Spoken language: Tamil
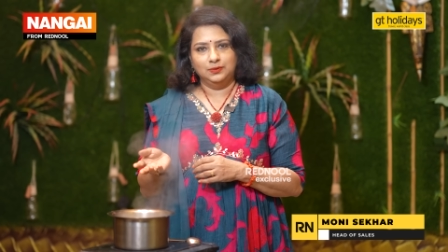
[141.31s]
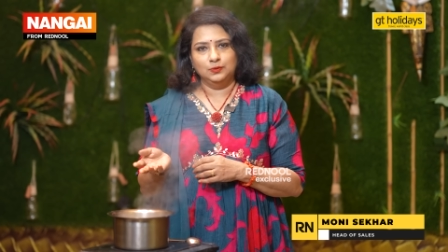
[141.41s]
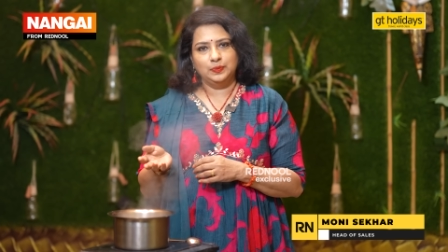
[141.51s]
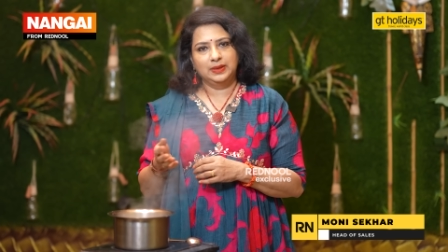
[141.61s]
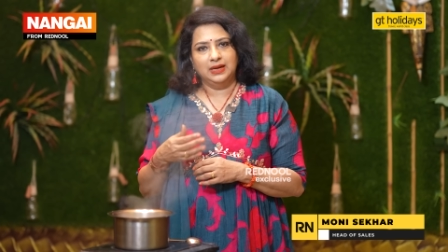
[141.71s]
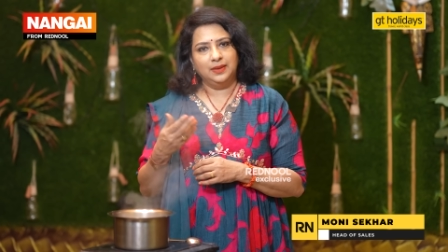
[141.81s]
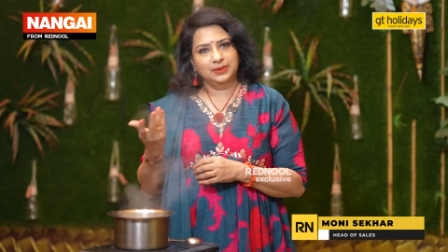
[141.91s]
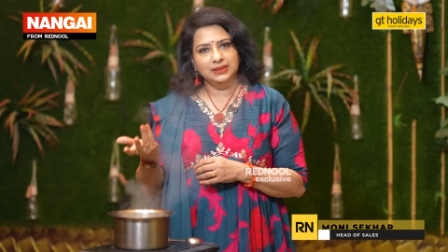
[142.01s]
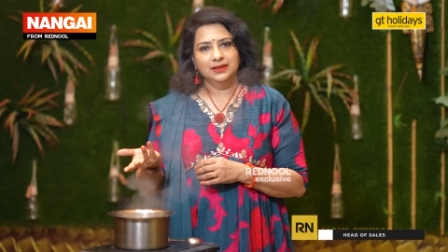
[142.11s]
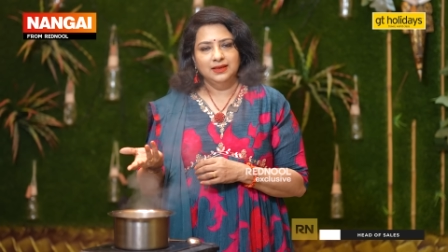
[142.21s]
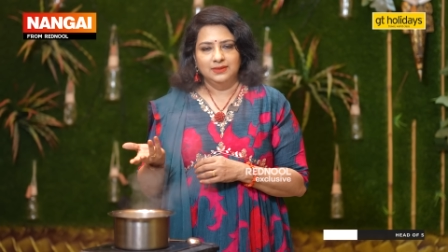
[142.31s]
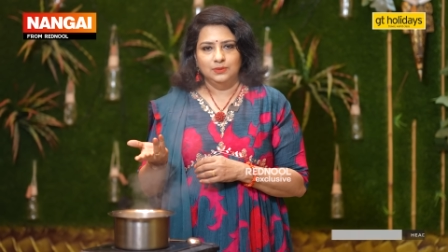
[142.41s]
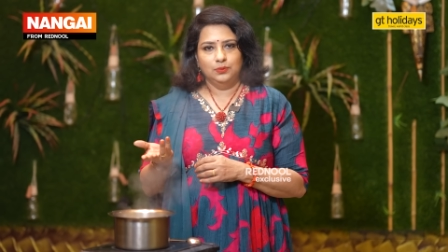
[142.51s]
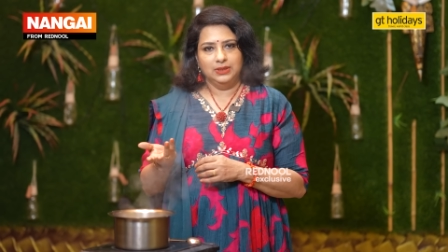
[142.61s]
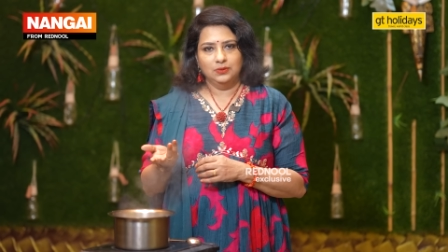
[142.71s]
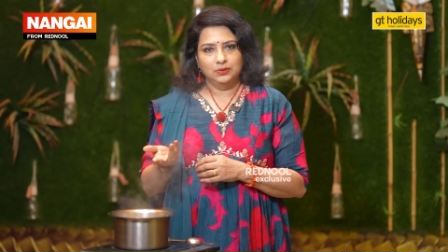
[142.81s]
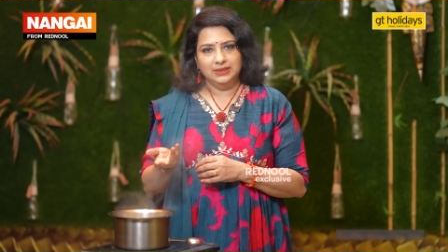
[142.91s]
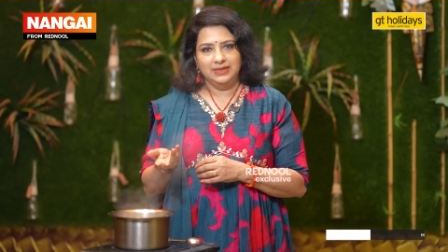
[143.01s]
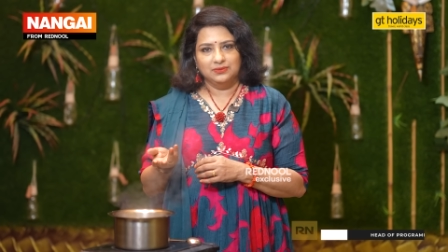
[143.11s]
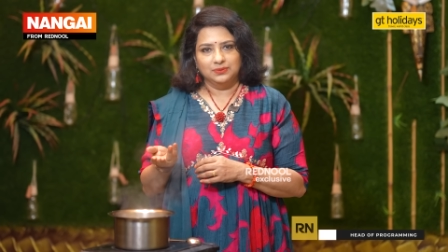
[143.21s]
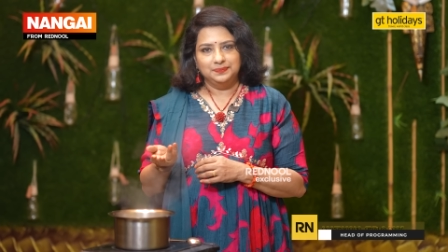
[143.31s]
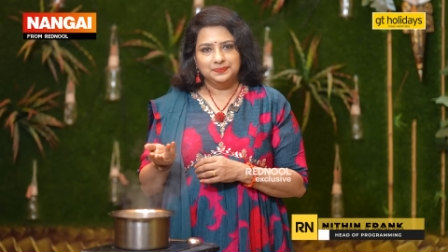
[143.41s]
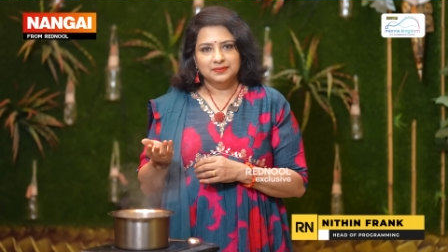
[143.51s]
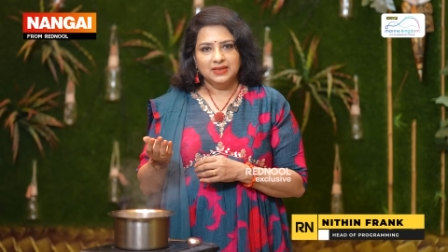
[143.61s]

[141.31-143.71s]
யூஸ் பண்ணாமல் தூக்கி கொட்டிடுறோம்